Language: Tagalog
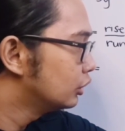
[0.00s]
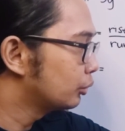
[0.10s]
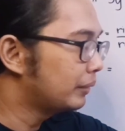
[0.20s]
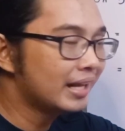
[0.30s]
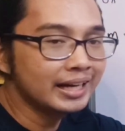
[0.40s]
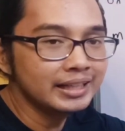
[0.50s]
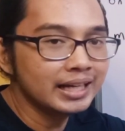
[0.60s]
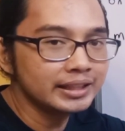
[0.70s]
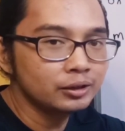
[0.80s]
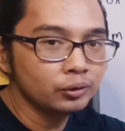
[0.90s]
So, bilangin
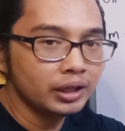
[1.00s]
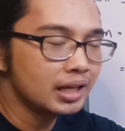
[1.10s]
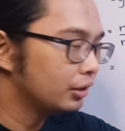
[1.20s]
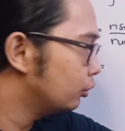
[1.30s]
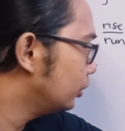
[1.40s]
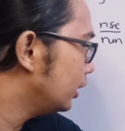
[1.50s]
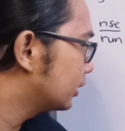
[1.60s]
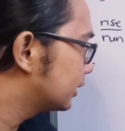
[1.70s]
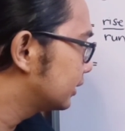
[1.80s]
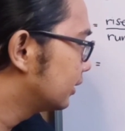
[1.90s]
natin kung ilang
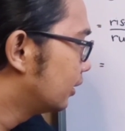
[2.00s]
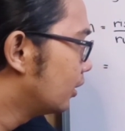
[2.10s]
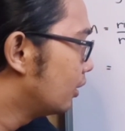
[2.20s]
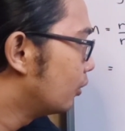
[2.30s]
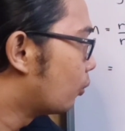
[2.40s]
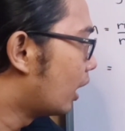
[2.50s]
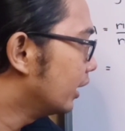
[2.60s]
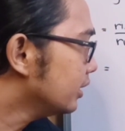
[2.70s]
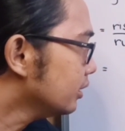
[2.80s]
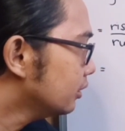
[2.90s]
units.
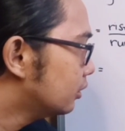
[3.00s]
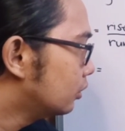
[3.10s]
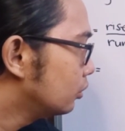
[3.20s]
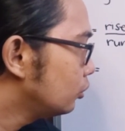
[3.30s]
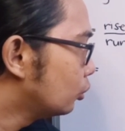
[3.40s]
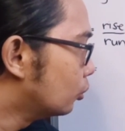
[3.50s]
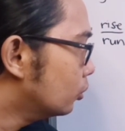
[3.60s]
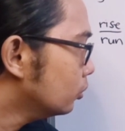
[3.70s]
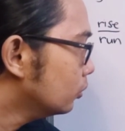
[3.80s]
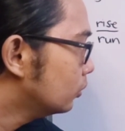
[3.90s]
1,
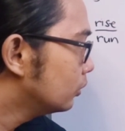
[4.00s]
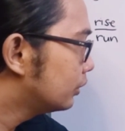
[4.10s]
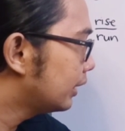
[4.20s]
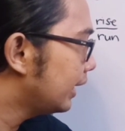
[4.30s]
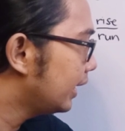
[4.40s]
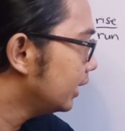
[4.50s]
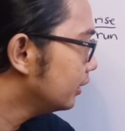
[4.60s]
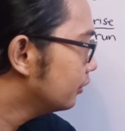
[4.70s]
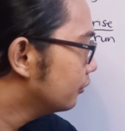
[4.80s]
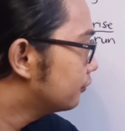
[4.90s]
2, 3,
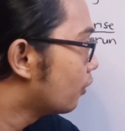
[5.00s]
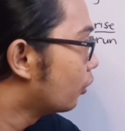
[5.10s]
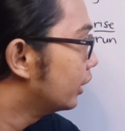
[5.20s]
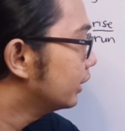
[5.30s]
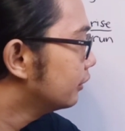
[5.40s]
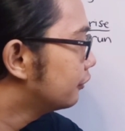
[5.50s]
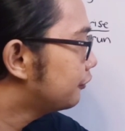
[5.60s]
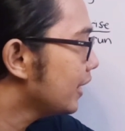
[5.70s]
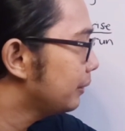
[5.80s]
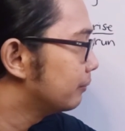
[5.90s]
4,
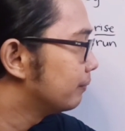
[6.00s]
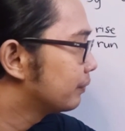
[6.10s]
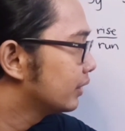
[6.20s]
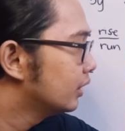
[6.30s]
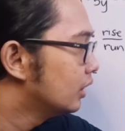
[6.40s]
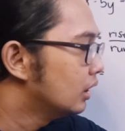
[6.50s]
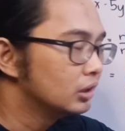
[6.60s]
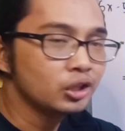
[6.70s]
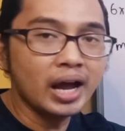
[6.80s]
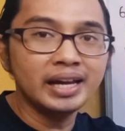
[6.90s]

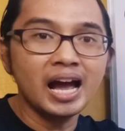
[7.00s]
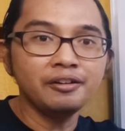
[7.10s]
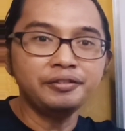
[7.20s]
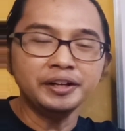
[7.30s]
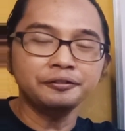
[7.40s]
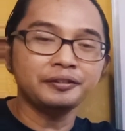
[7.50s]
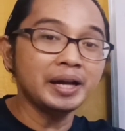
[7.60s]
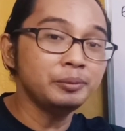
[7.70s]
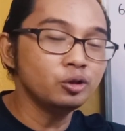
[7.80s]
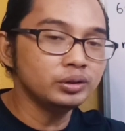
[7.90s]
5. So, I have here
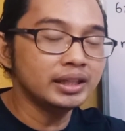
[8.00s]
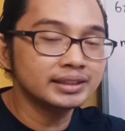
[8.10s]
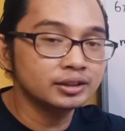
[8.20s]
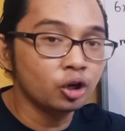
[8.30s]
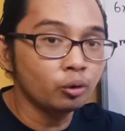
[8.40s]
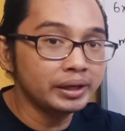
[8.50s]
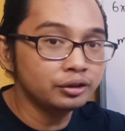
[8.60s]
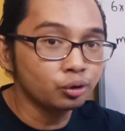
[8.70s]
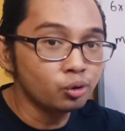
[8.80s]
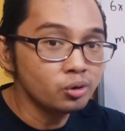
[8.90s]
5 units going
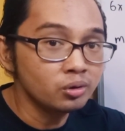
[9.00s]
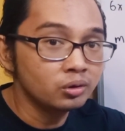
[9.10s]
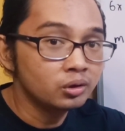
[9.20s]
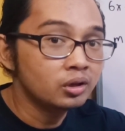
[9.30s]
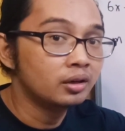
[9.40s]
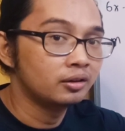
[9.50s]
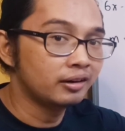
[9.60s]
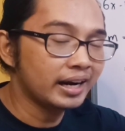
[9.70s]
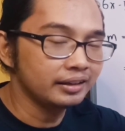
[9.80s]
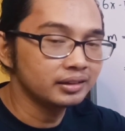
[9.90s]
to
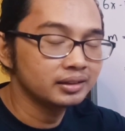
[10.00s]
right.